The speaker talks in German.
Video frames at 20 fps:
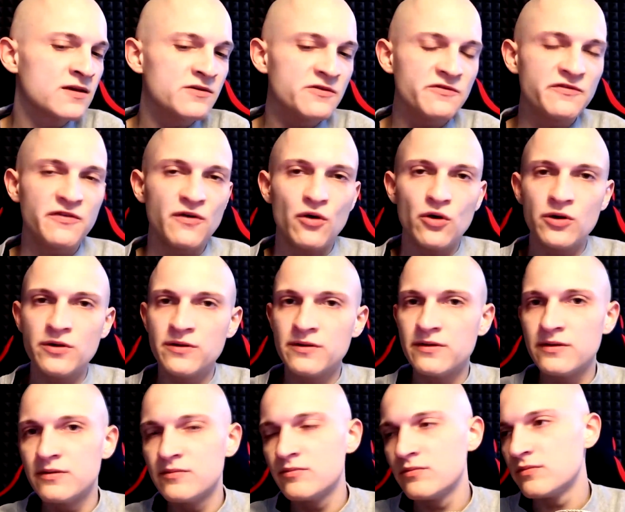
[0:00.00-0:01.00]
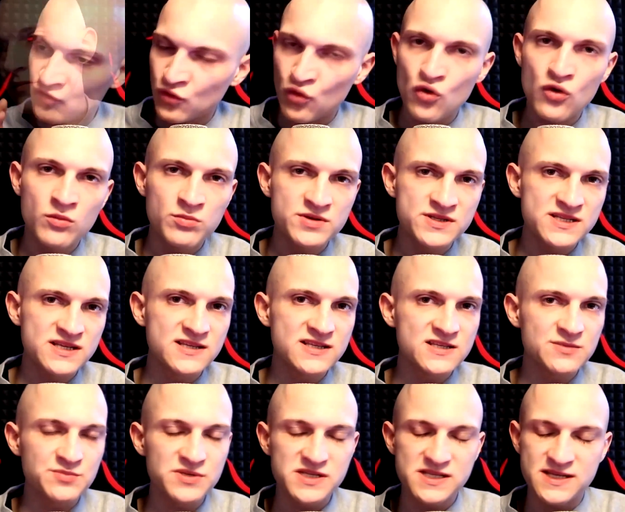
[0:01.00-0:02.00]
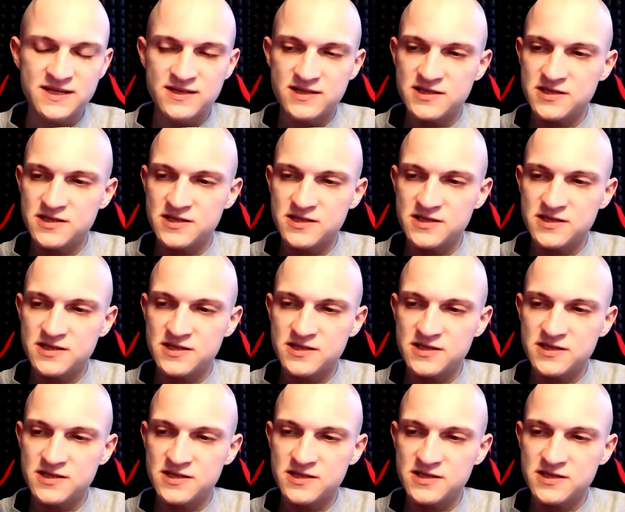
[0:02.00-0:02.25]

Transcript: von Drogenbesitz bis hin